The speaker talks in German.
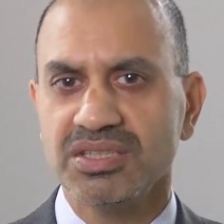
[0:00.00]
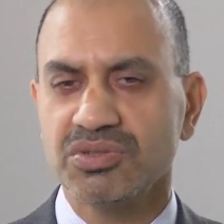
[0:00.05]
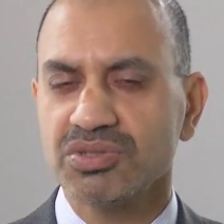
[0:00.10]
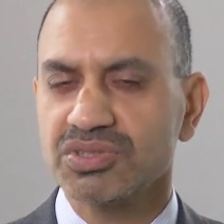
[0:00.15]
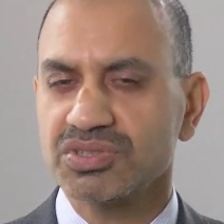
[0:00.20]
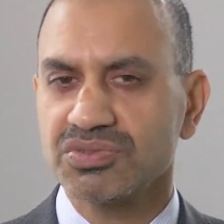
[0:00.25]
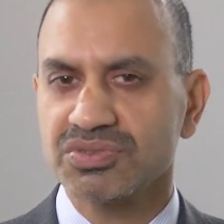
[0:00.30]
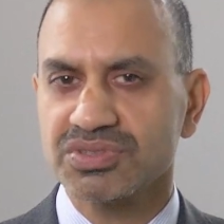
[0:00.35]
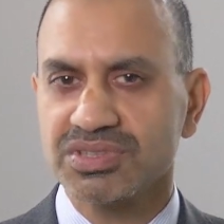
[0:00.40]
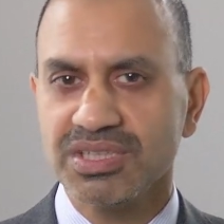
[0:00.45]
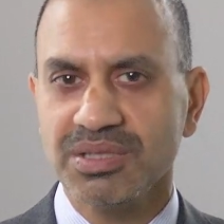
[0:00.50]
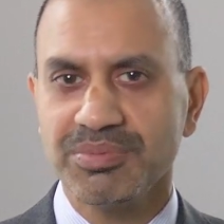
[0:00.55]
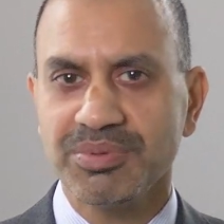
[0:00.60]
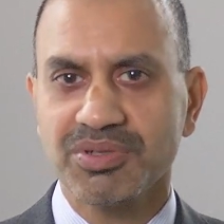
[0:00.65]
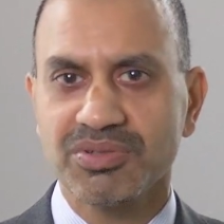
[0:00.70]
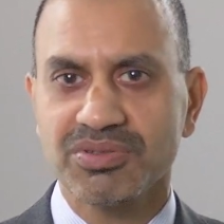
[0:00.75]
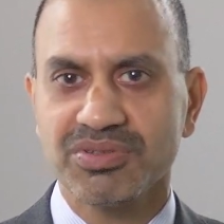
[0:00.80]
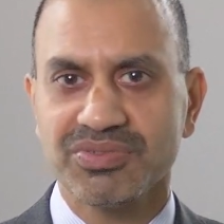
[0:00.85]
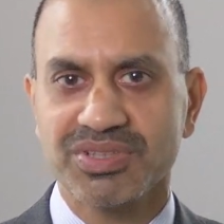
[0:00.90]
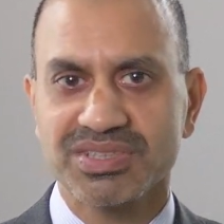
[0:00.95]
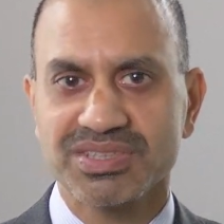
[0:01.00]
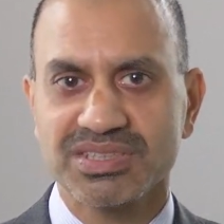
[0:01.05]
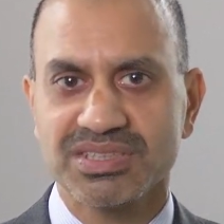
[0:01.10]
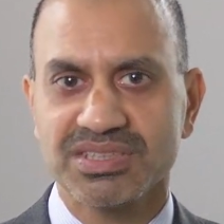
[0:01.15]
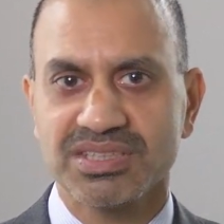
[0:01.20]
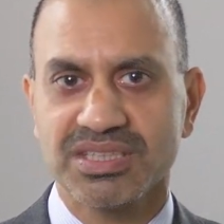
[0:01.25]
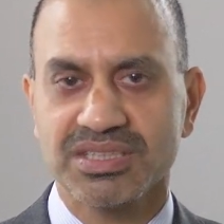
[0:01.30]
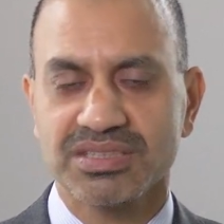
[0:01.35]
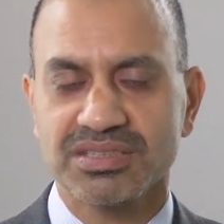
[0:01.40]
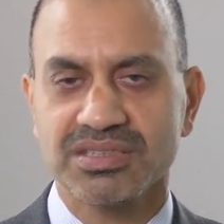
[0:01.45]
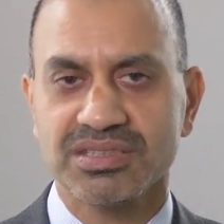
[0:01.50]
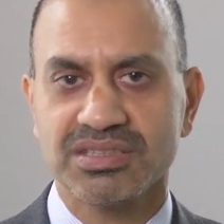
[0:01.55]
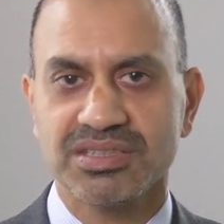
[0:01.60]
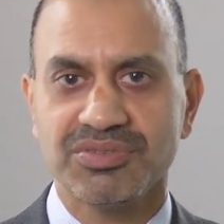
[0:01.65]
Justus-Liebig-Universität,